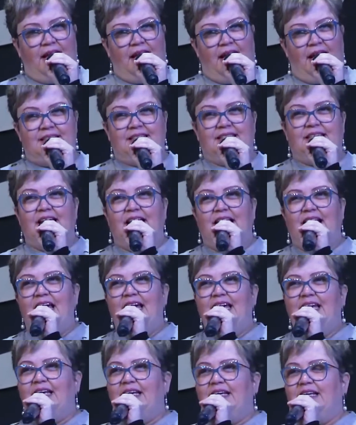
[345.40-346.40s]
A
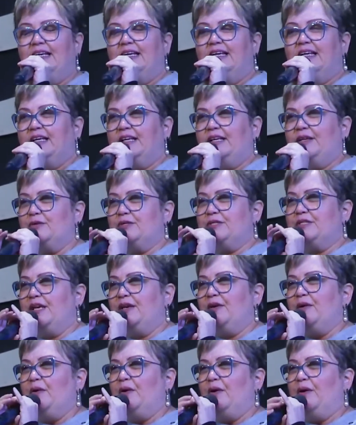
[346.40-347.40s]
cegueira que o
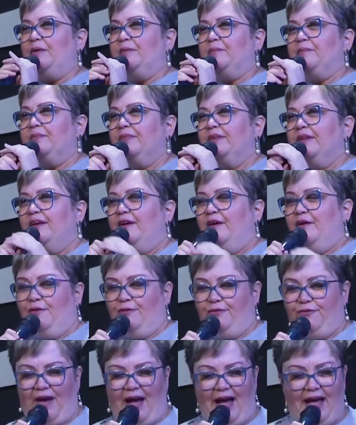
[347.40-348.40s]
Senhor
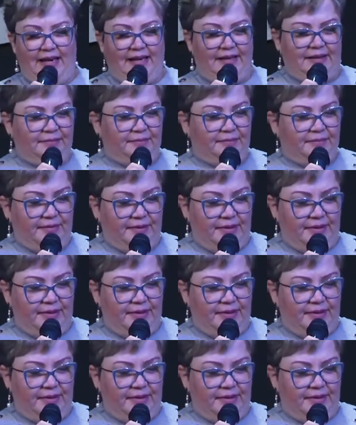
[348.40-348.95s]
fala